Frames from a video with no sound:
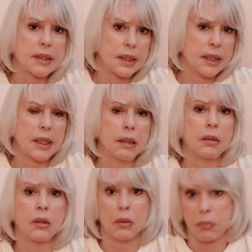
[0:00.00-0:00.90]
c'est
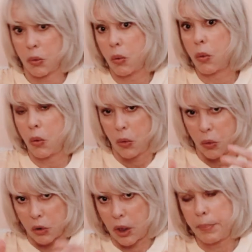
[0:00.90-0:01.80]
bon
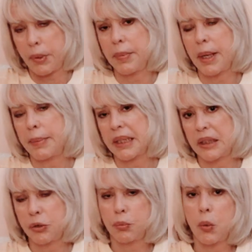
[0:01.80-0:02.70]
dans la première
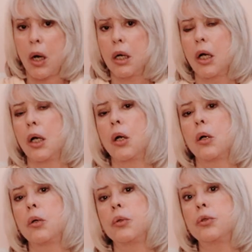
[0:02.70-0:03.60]
partie du mois,
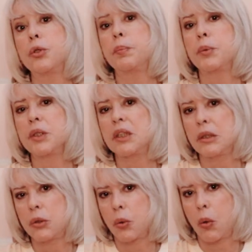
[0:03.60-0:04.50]
euh, une
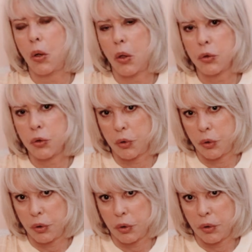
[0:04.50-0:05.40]
opposition entre
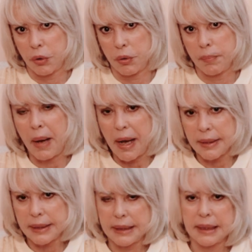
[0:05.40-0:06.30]
euh,
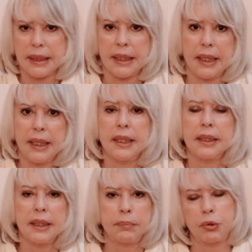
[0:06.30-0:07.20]
Mars et
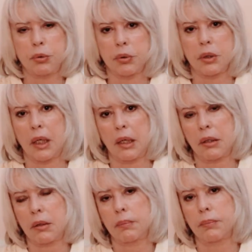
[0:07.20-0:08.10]
Neptune.
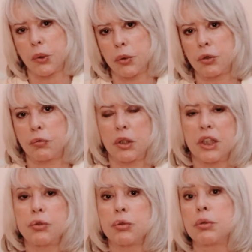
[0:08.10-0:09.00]
Alors, bon, je vous le
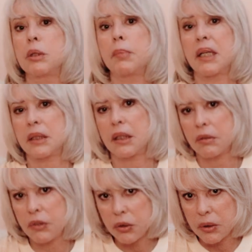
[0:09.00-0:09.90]
dis tout de suite, Mars est
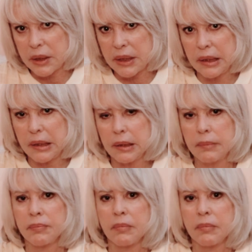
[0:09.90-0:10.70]
dans votre signe.